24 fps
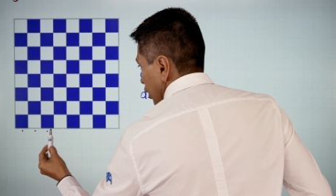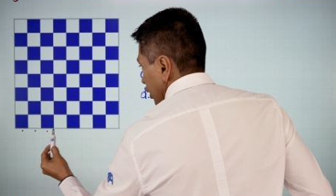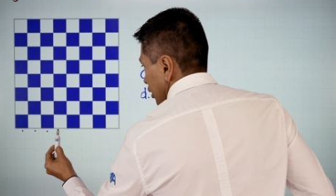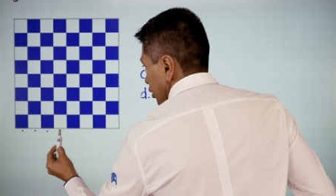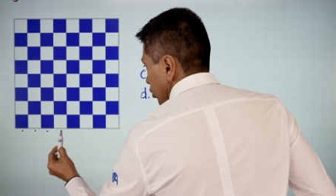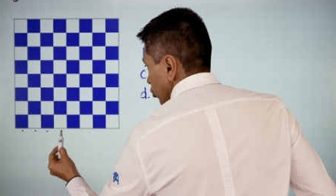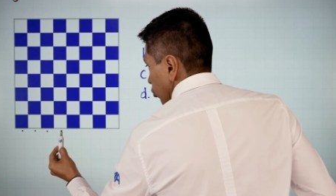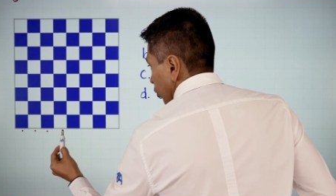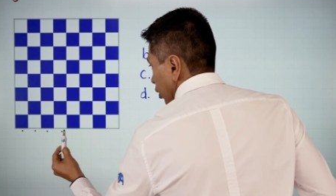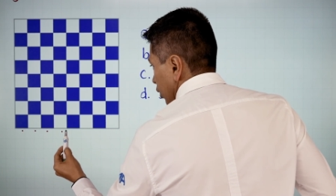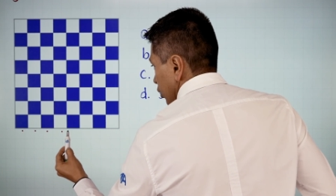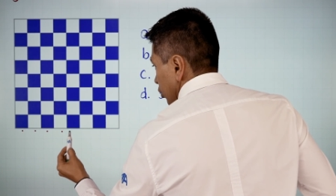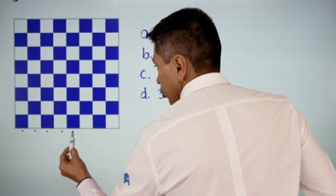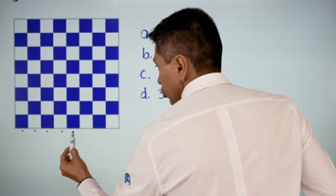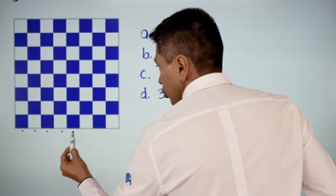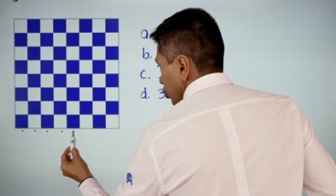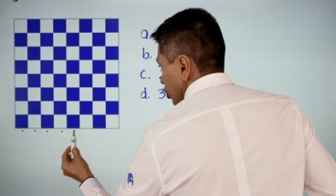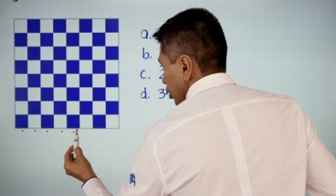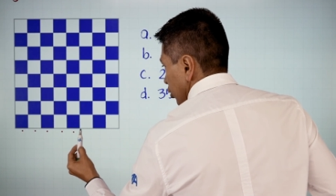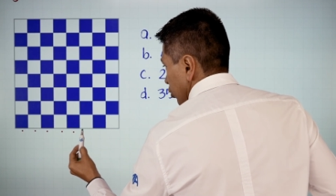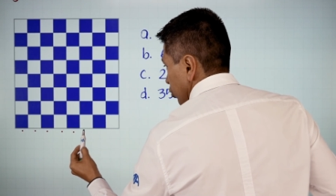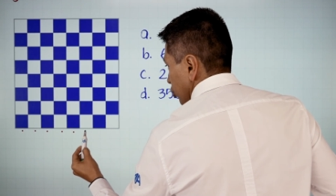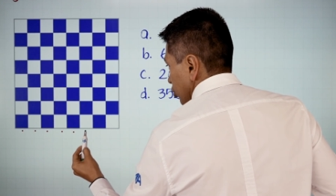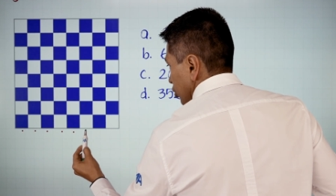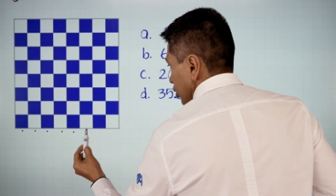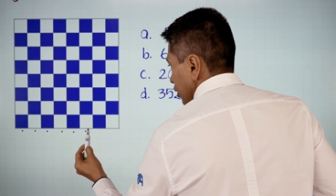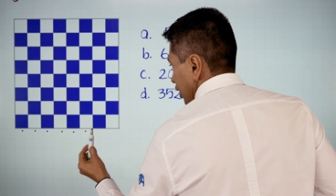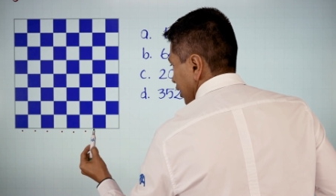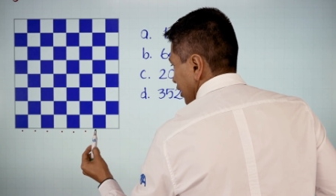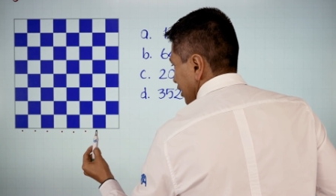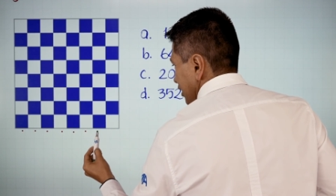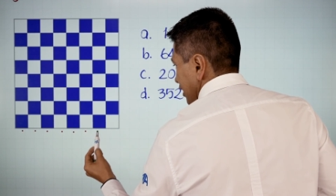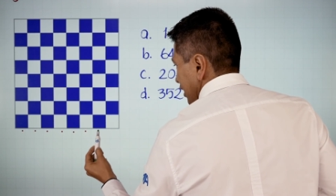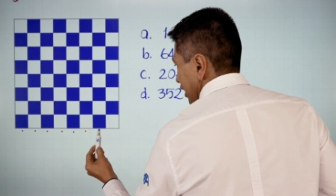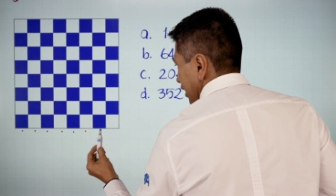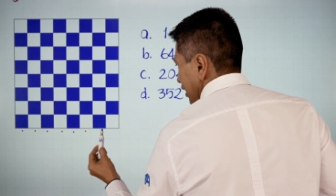3, 4, 5,
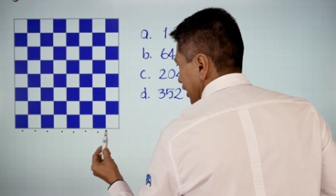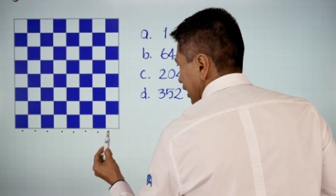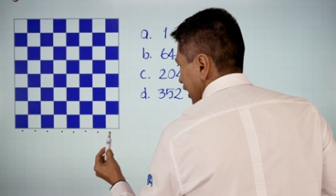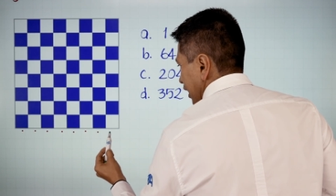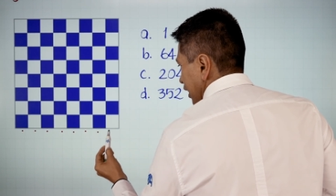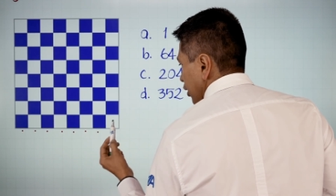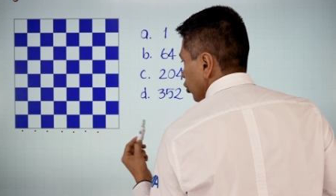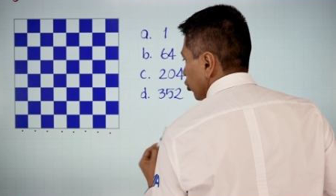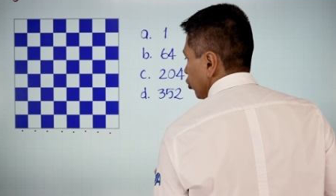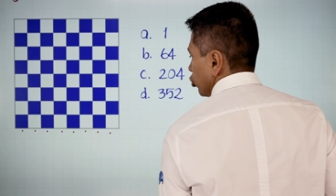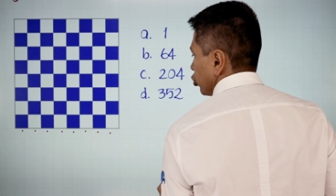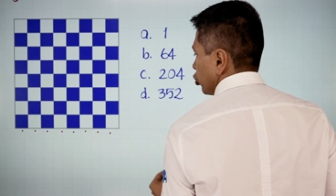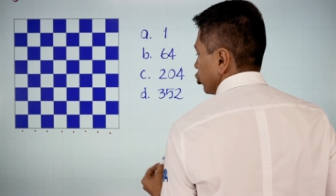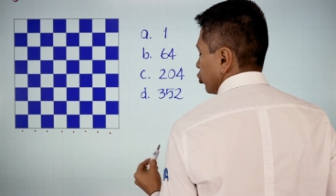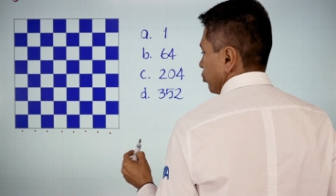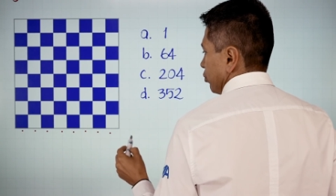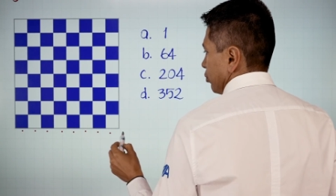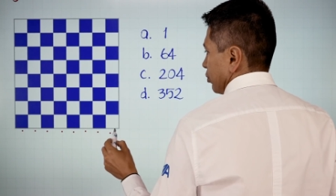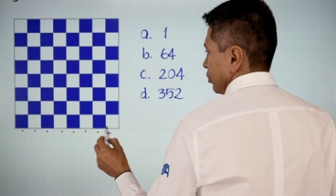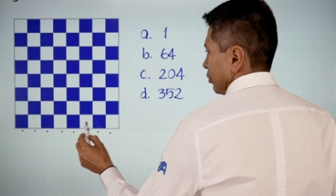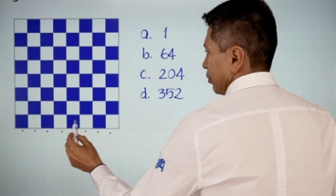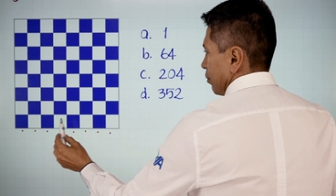6, 7 y 8,